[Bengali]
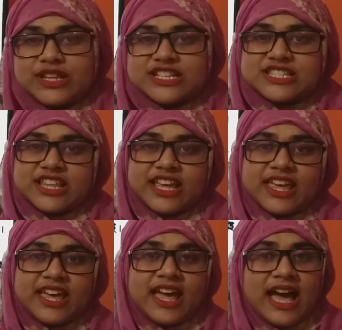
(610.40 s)
দেশ
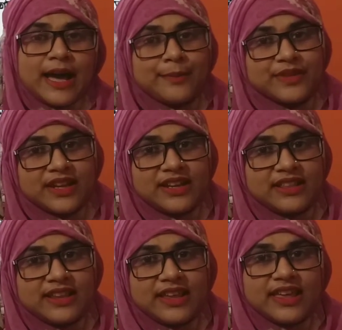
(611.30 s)
থেকে আমদানির
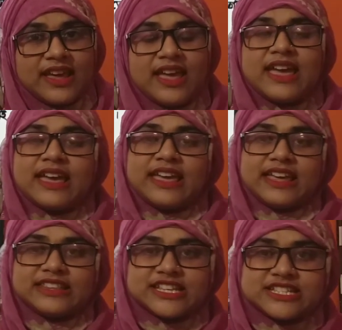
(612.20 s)
থেকে এ
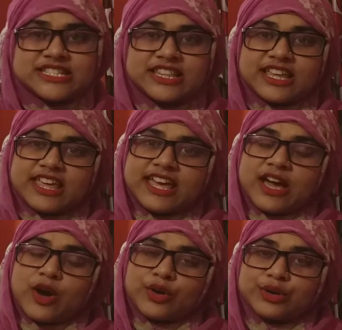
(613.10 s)
দেশ থেকে
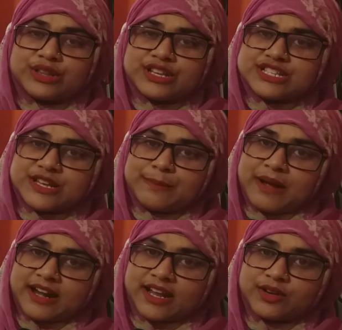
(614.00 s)
অন্য দেশে
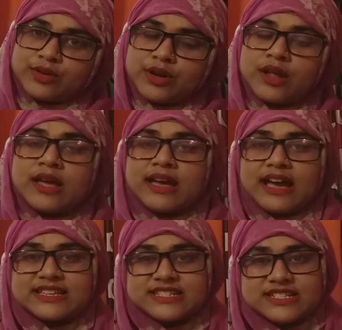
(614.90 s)
পাঠানোর
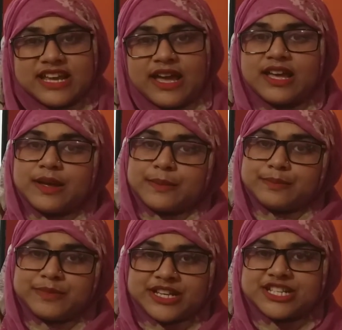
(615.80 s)
কাজটা
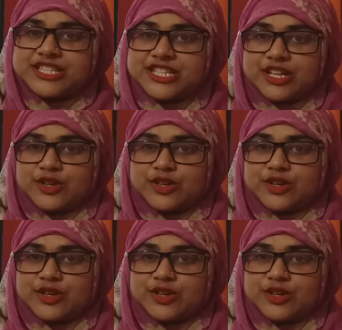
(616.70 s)
বেশি ছিল